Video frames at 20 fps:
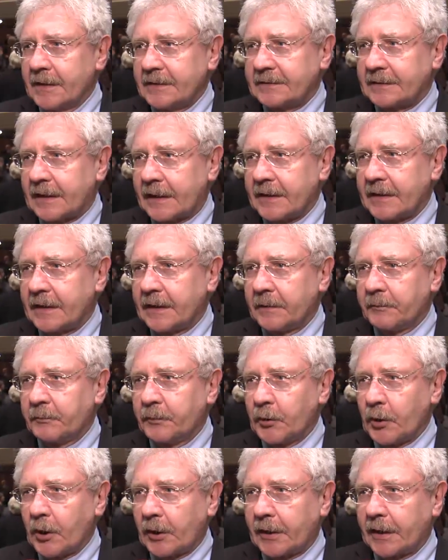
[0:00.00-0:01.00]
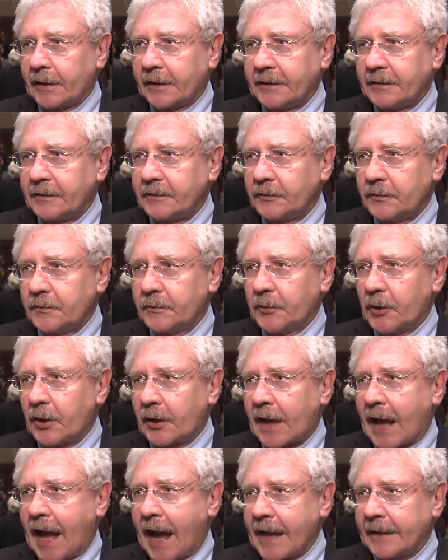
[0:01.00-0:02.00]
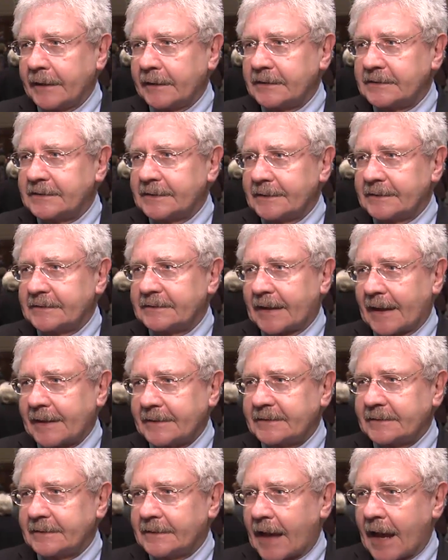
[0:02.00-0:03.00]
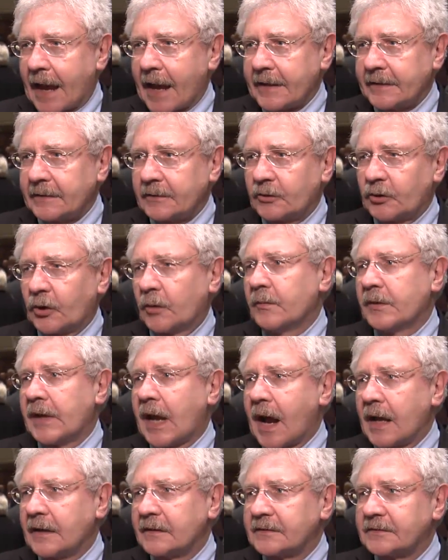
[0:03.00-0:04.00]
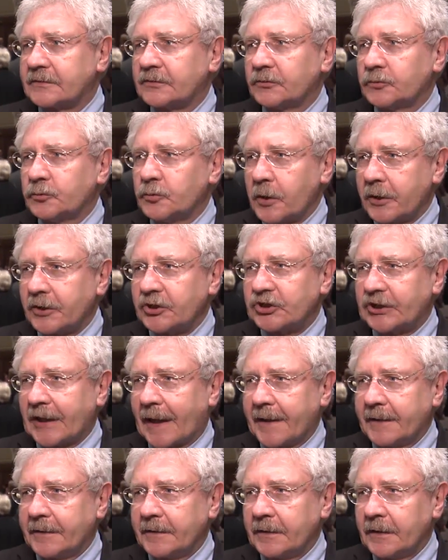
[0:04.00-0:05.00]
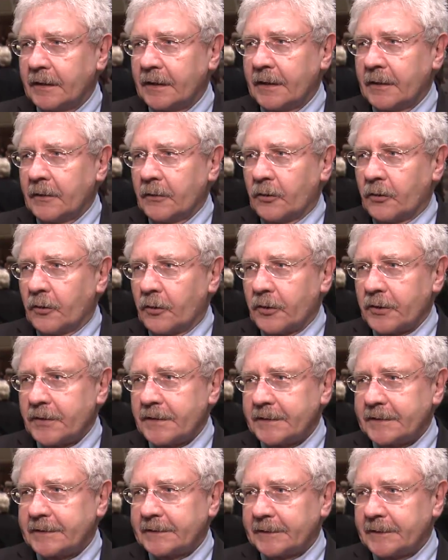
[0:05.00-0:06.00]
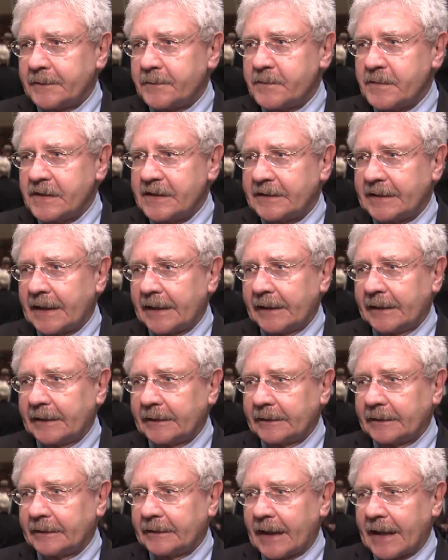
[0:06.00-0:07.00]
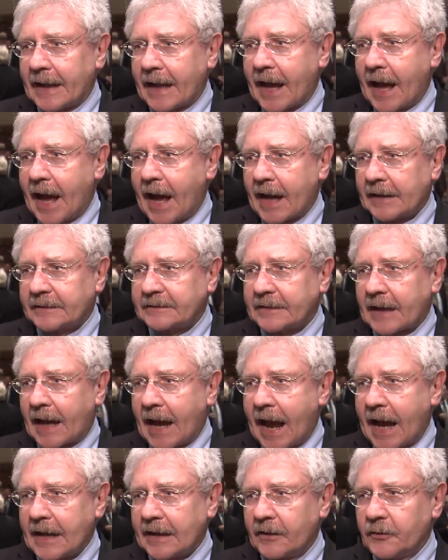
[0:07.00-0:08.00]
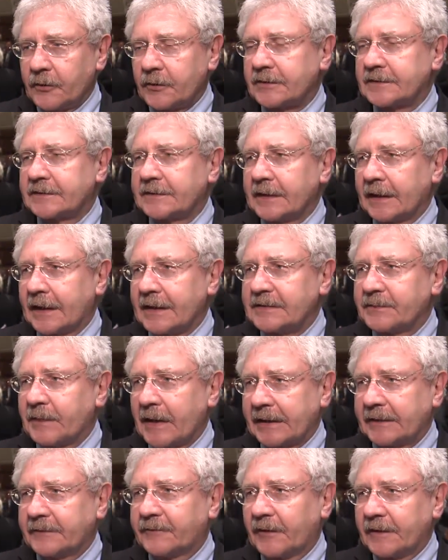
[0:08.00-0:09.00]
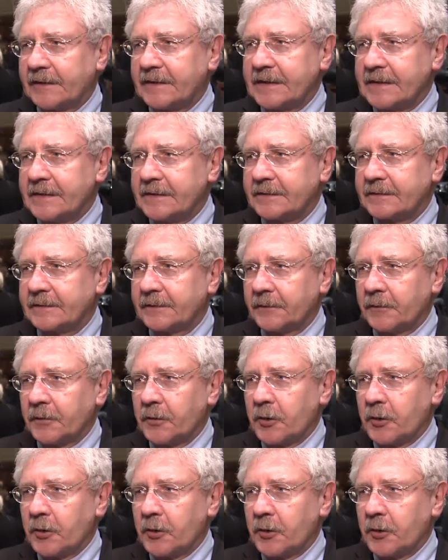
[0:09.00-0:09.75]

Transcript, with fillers: seiner Bürgerinnen und Bürger eingesetzt hat, ein kommunales Urgestein. Und ähm, ich denke, er hat allerhöchsten Respekt verdient